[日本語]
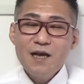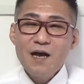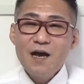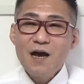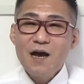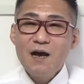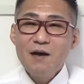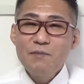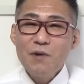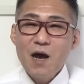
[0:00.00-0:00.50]

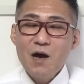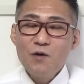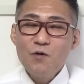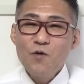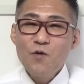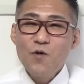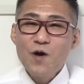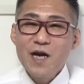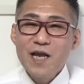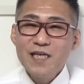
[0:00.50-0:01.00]
ああ、まあ、
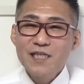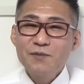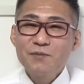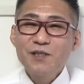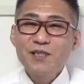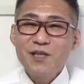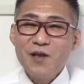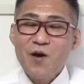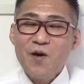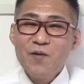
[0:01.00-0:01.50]
大笑いし
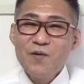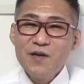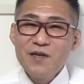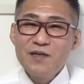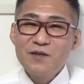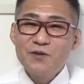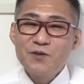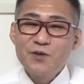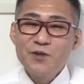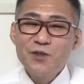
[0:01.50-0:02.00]
ましたよ。
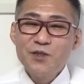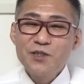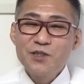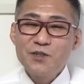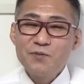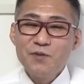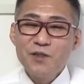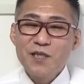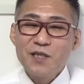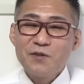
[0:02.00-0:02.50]
この
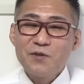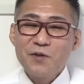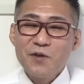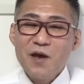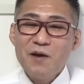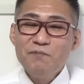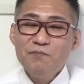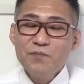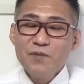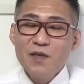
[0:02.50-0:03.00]
ニュース見たとき
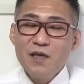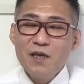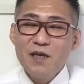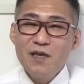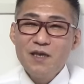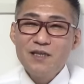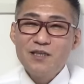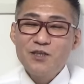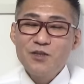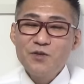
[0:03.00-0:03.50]
は。
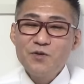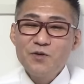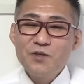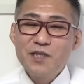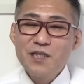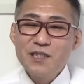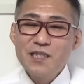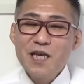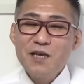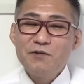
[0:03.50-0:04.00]
えー、中国
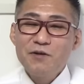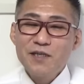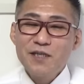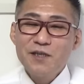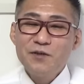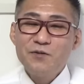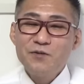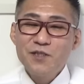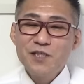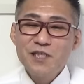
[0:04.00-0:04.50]
経済は
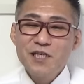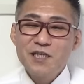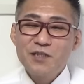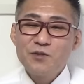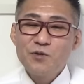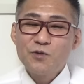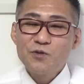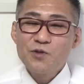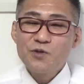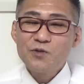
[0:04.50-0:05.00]
日本人が
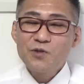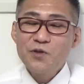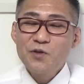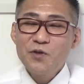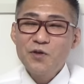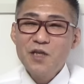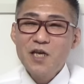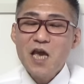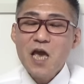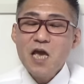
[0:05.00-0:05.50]
想像す
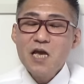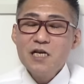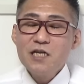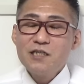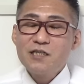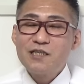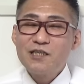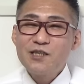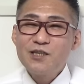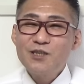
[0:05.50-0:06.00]
るより
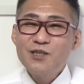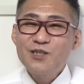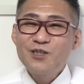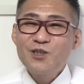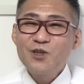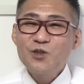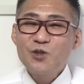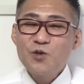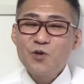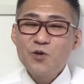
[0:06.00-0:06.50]

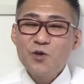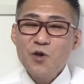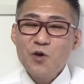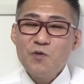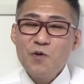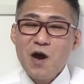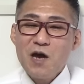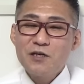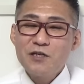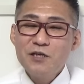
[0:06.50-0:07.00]
ずっと状
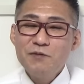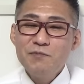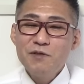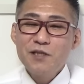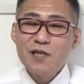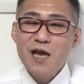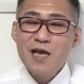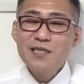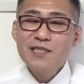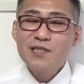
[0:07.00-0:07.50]
況悪い
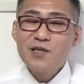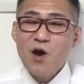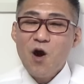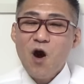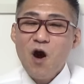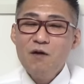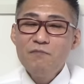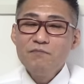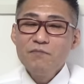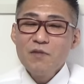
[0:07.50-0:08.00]
みたいです
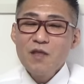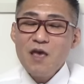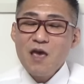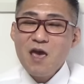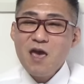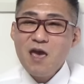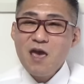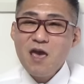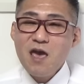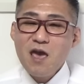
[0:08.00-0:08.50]
よ。
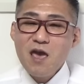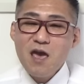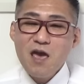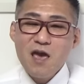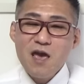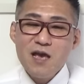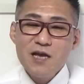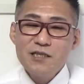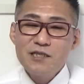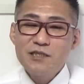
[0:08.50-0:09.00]

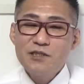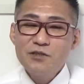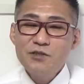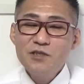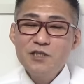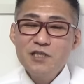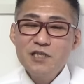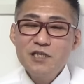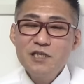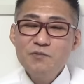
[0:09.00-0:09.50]
えー、
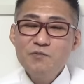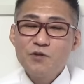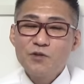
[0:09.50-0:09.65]
数値に